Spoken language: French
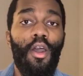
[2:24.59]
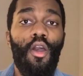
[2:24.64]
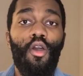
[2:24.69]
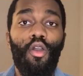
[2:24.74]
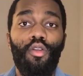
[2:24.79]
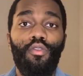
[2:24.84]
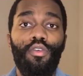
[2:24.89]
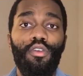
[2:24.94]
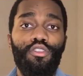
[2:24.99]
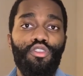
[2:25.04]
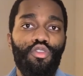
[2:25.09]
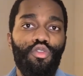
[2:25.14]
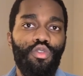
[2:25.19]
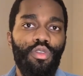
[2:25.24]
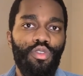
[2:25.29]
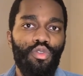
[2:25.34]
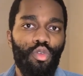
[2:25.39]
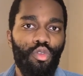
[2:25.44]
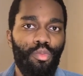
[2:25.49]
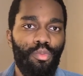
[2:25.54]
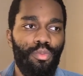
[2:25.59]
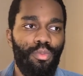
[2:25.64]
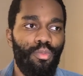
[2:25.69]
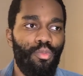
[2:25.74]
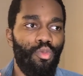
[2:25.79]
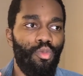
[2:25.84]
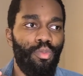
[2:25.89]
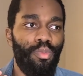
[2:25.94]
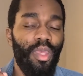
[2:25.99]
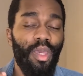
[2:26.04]
En revanche, eux, ils ont
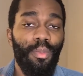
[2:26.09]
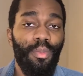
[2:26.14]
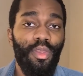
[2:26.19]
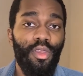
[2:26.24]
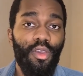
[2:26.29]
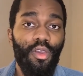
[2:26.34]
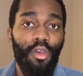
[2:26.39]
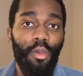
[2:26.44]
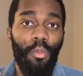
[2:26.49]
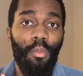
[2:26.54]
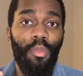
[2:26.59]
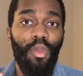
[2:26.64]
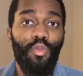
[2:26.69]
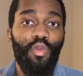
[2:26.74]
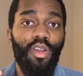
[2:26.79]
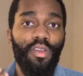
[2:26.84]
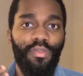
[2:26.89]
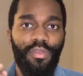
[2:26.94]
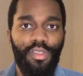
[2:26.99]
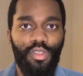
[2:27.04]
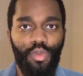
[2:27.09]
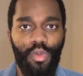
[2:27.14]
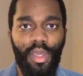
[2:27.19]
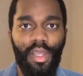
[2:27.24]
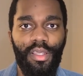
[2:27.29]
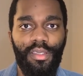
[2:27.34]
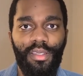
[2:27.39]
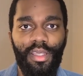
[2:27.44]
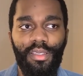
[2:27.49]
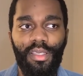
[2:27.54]
une bien meilleure mémoire
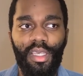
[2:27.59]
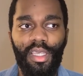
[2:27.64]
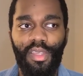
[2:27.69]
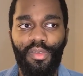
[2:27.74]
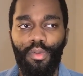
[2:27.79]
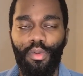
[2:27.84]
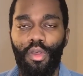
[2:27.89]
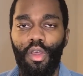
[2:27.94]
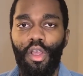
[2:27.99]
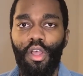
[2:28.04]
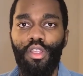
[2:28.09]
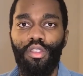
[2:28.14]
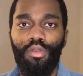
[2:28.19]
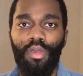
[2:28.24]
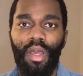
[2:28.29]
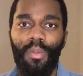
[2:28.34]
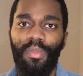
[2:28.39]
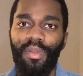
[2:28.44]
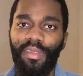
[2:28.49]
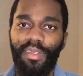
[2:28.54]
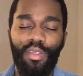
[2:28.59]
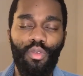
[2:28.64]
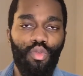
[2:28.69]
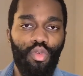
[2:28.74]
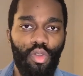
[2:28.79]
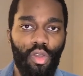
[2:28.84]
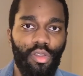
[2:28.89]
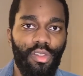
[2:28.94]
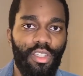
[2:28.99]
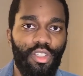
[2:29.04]
visuelle, c'est-à-dire qu'ils vont se rappeler des
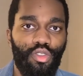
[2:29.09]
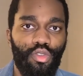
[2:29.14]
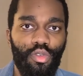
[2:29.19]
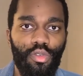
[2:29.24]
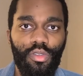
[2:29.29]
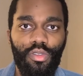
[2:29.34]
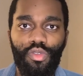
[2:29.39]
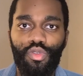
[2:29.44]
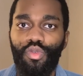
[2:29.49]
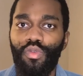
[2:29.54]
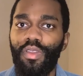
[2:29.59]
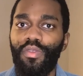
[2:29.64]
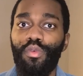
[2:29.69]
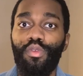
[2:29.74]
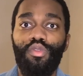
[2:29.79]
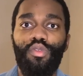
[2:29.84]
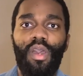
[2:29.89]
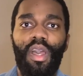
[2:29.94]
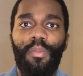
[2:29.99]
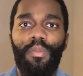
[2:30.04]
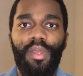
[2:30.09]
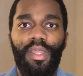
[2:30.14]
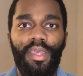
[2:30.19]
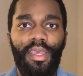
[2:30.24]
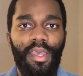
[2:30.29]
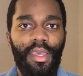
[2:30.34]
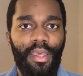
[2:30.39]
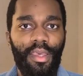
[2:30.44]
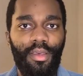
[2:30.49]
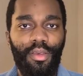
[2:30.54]
couleurs des choses, souvent ils vont se
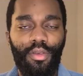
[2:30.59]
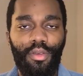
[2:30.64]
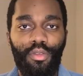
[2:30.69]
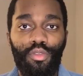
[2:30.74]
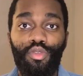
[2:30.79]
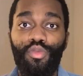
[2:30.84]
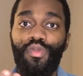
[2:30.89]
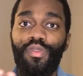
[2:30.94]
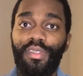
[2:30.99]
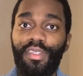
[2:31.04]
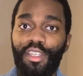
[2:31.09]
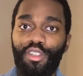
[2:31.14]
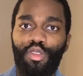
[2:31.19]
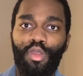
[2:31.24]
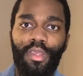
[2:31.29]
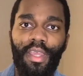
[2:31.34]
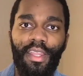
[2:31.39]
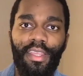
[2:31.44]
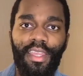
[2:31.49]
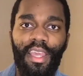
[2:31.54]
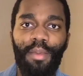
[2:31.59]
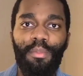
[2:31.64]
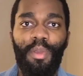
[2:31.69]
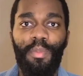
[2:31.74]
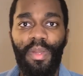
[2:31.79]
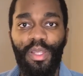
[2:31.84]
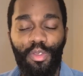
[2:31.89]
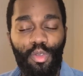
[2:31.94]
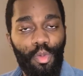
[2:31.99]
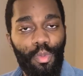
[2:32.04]
rappeler du visage de quelqu'un
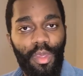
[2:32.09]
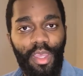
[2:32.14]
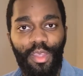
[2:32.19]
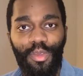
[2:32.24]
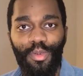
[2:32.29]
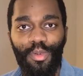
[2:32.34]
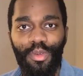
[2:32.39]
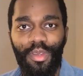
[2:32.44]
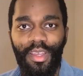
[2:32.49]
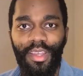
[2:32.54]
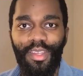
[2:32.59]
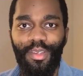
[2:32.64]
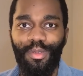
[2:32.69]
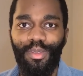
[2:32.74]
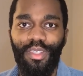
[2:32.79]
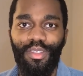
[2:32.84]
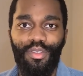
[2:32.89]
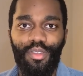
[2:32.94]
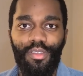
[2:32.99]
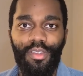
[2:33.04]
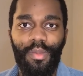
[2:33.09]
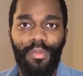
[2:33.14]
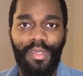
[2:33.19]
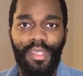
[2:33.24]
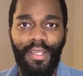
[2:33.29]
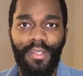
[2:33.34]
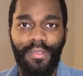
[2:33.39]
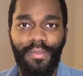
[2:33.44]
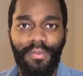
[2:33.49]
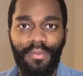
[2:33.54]
mais pas de son prénom, ou des choses comme
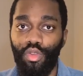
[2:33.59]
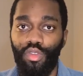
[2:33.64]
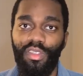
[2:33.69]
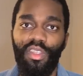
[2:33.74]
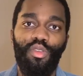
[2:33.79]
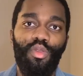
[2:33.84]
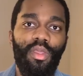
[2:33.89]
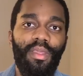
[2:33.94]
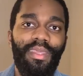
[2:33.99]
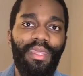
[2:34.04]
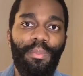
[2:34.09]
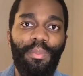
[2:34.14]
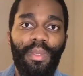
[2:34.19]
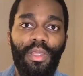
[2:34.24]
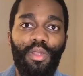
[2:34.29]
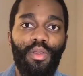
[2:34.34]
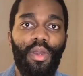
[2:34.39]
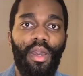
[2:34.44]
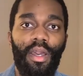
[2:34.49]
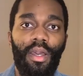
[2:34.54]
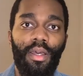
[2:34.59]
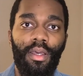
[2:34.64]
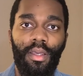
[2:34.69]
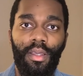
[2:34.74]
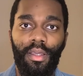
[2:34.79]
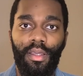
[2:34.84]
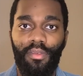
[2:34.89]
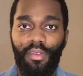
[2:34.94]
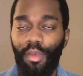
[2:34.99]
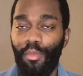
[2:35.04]
ça. Donc de cette ENTP, il y aura
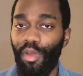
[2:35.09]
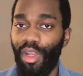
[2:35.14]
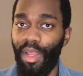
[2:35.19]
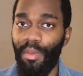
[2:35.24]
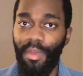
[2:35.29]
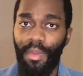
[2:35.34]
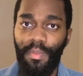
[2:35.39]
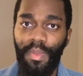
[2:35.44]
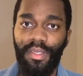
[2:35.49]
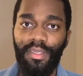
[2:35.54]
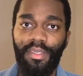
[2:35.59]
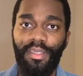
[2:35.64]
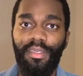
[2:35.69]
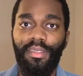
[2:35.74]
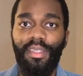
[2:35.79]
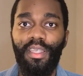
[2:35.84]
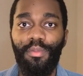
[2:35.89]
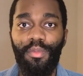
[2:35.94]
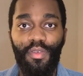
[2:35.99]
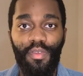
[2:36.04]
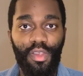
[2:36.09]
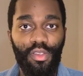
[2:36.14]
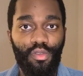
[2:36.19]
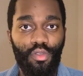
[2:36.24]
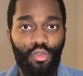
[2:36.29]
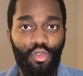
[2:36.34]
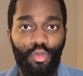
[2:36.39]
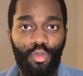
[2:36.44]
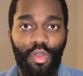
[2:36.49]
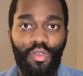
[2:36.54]
Vraiment la même personnalité, mais
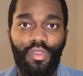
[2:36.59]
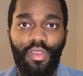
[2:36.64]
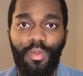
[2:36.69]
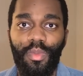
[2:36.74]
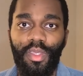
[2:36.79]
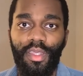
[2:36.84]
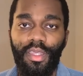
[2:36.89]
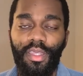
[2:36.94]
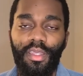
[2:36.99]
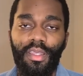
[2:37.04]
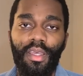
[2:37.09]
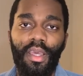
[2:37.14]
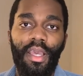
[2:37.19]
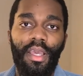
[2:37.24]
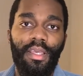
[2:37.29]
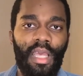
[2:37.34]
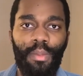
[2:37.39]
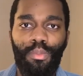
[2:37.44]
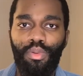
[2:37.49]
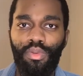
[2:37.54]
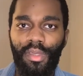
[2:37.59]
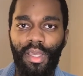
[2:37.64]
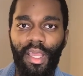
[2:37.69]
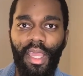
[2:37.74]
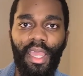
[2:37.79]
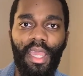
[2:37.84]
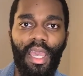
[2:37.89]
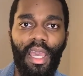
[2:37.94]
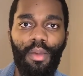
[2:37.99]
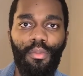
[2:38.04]
version double féminine, qui sera plus
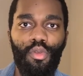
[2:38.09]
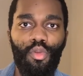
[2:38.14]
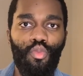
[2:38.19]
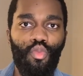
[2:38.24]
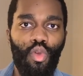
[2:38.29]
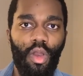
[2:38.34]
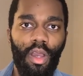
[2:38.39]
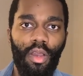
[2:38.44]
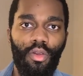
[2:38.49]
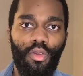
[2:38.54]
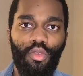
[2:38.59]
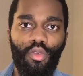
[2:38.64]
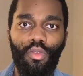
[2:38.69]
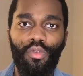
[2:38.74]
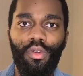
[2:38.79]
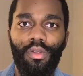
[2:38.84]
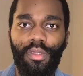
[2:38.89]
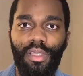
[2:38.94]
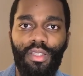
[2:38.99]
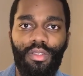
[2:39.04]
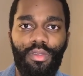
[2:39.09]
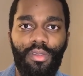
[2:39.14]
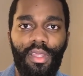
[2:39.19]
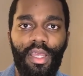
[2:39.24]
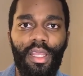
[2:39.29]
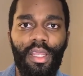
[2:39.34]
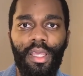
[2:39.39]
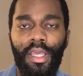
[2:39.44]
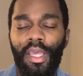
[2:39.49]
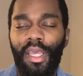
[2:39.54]
agréable, moins euh,
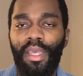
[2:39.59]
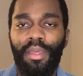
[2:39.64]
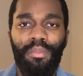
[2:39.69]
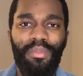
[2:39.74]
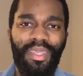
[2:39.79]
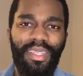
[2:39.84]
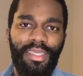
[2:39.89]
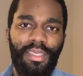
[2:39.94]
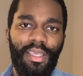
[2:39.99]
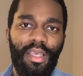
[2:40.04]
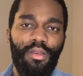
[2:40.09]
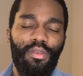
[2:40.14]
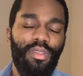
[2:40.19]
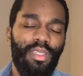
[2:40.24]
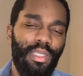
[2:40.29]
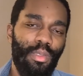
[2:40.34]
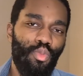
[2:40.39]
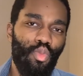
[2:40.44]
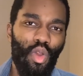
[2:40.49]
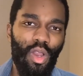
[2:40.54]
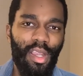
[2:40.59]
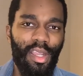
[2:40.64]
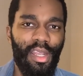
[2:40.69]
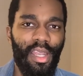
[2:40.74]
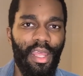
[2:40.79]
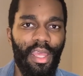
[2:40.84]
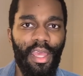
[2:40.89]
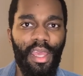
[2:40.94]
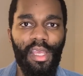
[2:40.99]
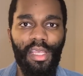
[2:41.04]
confrontationnelle, mais qui sera aussi moins
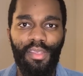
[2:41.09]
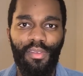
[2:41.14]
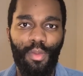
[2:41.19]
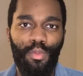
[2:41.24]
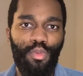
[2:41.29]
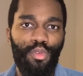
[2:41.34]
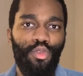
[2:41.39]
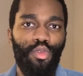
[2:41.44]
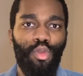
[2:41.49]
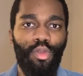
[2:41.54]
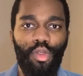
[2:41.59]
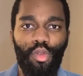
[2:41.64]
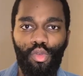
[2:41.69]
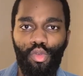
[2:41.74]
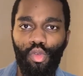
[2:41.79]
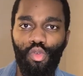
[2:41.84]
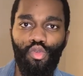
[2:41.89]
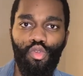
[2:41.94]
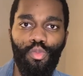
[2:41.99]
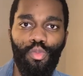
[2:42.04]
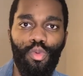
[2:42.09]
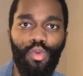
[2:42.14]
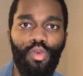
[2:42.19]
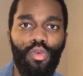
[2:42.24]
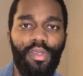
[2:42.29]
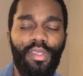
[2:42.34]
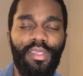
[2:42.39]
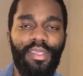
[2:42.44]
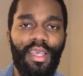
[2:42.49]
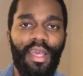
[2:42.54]
claire, qui va plus tourner autour du
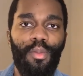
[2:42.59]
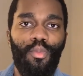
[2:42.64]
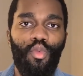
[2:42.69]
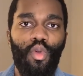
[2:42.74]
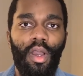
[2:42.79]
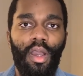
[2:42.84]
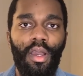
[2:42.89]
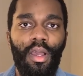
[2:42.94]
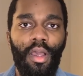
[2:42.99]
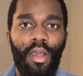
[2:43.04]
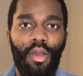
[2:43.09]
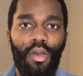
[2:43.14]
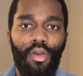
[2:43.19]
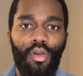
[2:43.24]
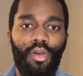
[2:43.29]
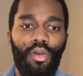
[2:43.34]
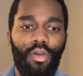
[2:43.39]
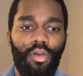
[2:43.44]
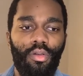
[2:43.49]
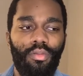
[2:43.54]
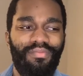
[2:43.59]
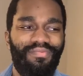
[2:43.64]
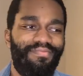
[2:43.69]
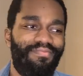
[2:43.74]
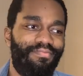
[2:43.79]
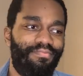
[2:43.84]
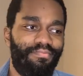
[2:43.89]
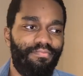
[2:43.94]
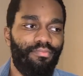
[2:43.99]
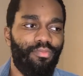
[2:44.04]
pot, qui sera moins,
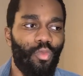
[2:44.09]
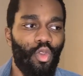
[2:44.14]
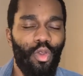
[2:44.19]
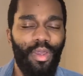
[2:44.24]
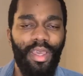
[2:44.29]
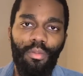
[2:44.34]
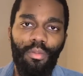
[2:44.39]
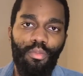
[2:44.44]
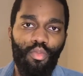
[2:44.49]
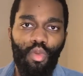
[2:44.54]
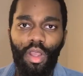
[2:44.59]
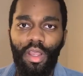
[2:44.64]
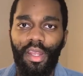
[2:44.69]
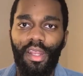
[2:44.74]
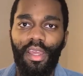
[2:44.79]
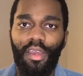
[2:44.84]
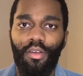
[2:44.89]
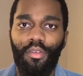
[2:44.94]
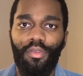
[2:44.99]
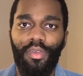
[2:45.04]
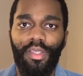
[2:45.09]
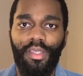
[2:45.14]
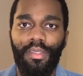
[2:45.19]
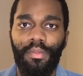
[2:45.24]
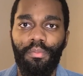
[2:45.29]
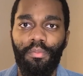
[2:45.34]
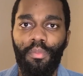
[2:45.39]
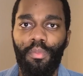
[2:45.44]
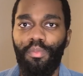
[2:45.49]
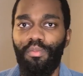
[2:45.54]
euh, moins claire en
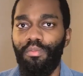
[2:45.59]
fait.